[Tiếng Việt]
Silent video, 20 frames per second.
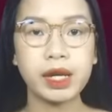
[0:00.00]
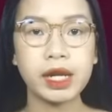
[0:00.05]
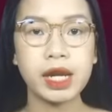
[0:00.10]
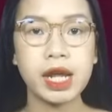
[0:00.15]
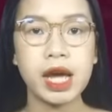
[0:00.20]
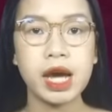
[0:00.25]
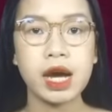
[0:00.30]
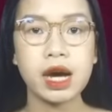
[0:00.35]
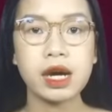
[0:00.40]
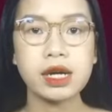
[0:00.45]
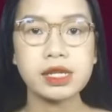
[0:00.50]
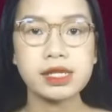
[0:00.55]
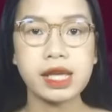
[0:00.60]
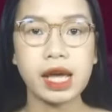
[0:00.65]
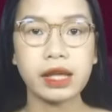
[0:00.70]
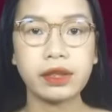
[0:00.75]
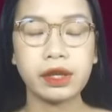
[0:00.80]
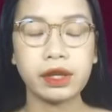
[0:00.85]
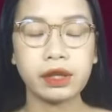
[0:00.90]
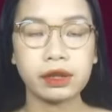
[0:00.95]
Minh ở
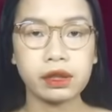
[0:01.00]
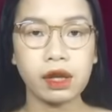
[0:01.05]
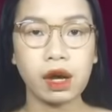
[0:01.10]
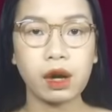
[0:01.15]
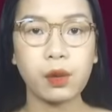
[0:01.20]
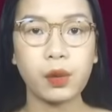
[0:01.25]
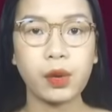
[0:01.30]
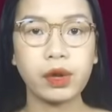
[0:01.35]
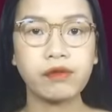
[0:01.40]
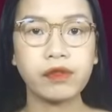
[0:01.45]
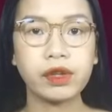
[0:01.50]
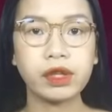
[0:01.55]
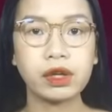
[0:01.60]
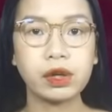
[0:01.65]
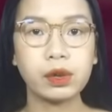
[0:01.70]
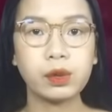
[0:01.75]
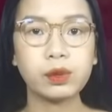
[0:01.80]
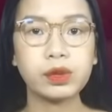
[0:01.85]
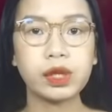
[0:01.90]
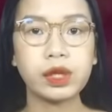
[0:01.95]
xã Thiện Tân, huyện Vĩnh
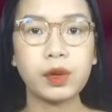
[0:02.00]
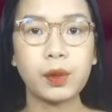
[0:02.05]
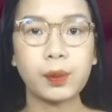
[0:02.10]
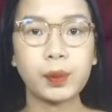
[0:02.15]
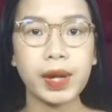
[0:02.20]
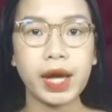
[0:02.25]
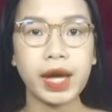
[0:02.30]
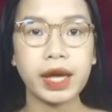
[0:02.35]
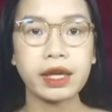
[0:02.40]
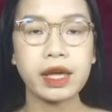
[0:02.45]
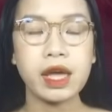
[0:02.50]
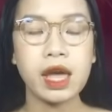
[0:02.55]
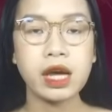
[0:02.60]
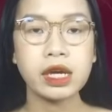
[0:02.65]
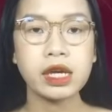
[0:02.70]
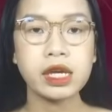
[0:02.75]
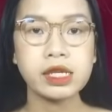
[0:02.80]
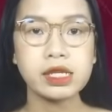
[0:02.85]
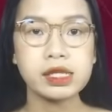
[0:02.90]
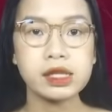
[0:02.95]
Cửu, tỉnh Đồng Nai,
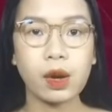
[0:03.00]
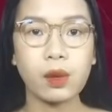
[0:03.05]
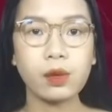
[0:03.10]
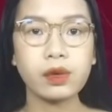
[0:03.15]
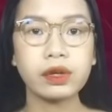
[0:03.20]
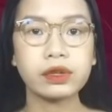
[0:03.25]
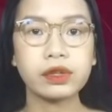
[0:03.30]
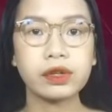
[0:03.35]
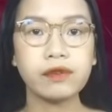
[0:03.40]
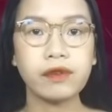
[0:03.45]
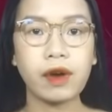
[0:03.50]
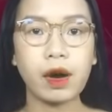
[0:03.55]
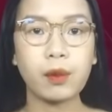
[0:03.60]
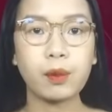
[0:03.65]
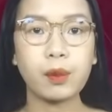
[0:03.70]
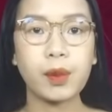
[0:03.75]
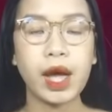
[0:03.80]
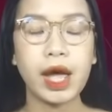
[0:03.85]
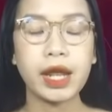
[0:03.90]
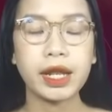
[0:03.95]
khiến 6 người tử
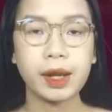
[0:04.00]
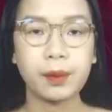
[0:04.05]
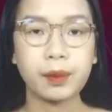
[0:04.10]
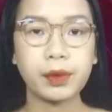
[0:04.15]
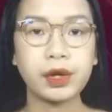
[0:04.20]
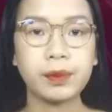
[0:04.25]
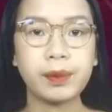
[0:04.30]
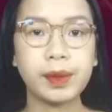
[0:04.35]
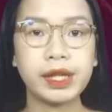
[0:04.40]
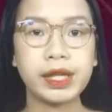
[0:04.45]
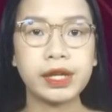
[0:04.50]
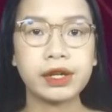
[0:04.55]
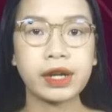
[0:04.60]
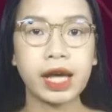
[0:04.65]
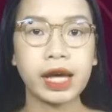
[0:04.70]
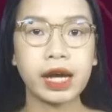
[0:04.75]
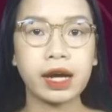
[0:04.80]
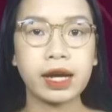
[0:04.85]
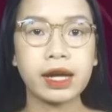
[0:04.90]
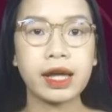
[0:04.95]
vong, 5 người bị thương
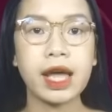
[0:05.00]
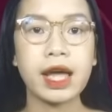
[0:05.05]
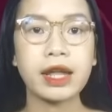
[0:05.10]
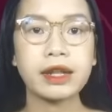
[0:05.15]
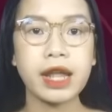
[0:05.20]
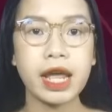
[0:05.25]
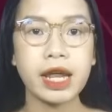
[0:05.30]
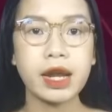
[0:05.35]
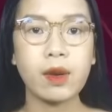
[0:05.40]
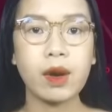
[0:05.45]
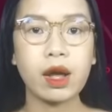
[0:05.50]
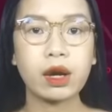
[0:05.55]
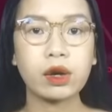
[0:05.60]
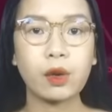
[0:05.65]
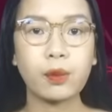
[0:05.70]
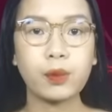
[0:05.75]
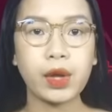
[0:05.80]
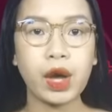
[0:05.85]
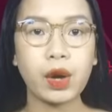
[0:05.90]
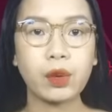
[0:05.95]
nặng. Đây đều là
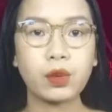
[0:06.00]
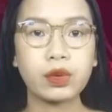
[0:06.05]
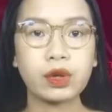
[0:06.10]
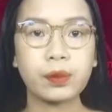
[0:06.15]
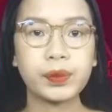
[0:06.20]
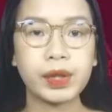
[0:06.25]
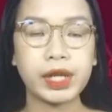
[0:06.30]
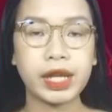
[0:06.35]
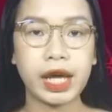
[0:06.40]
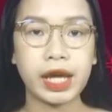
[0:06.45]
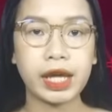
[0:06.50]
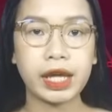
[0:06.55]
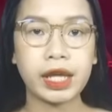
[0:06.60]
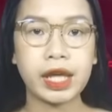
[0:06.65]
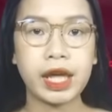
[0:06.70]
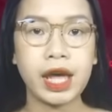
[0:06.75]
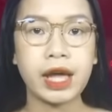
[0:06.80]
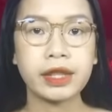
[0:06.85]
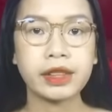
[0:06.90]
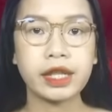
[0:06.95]
công nhân của công ty này.
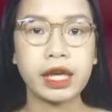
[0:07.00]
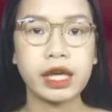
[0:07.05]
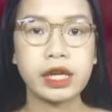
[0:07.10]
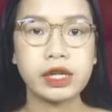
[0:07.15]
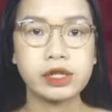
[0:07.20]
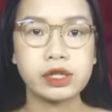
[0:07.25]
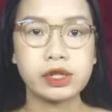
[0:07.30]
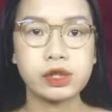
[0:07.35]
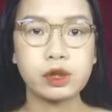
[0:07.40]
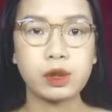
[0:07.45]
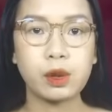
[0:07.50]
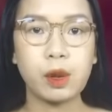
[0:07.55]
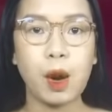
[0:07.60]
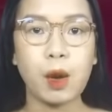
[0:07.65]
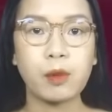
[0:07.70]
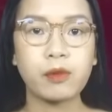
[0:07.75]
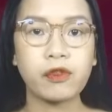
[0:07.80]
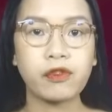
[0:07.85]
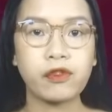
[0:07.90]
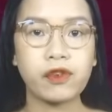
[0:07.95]
Tại hiện trường,
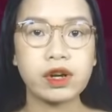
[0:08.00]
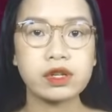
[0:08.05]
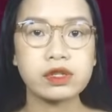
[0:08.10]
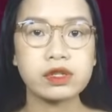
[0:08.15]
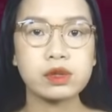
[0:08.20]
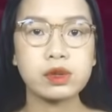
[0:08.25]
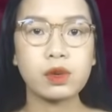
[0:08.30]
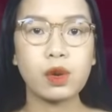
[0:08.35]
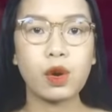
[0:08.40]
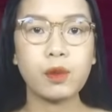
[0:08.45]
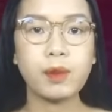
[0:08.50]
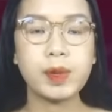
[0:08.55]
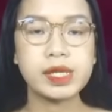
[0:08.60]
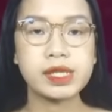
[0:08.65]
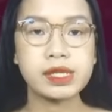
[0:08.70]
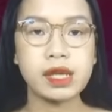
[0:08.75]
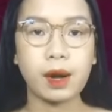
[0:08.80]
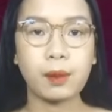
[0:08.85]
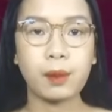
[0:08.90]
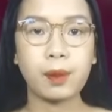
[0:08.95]
một phần xưởng gỗ bị
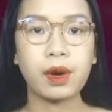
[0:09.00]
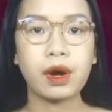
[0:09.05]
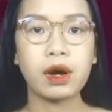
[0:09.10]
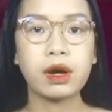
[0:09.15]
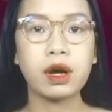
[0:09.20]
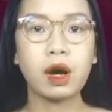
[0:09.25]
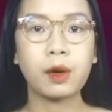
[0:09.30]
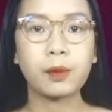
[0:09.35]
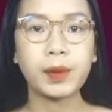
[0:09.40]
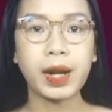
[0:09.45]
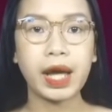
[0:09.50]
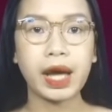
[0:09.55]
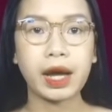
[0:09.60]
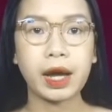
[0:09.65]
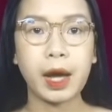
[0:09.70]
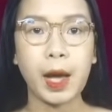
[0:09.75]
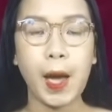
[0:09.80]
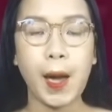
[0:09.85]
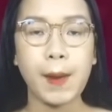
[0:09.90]
sập, hư hỏng nặng,